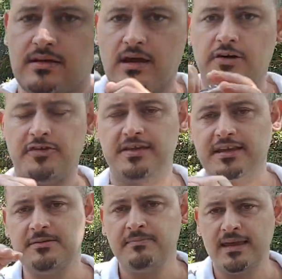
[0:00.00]

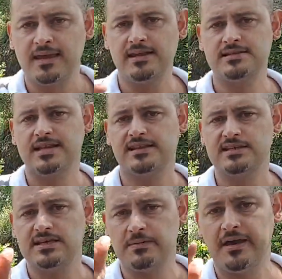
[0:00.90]
kafadaki meyili
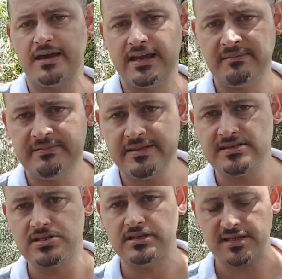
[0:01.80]
istediğiniz gibi ayarlayabilmeniz
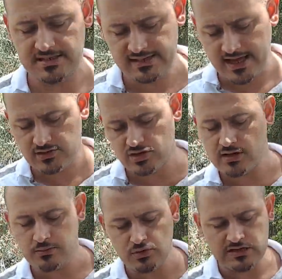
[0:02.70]
içindir. Siz daha
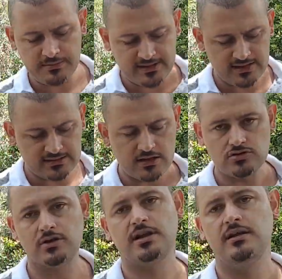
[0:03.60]
sonra bunu sabitledikten
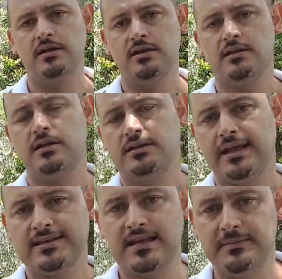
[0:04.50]
sonra
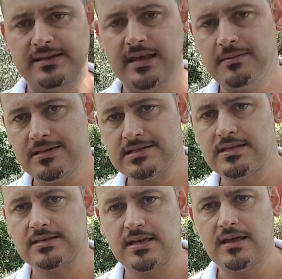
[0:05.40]
iğneyle
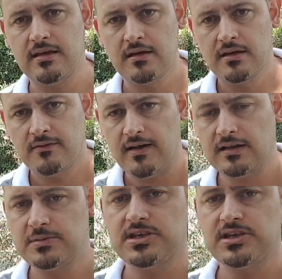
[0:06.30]
sabitleyebilirsiniz ya da farklı bir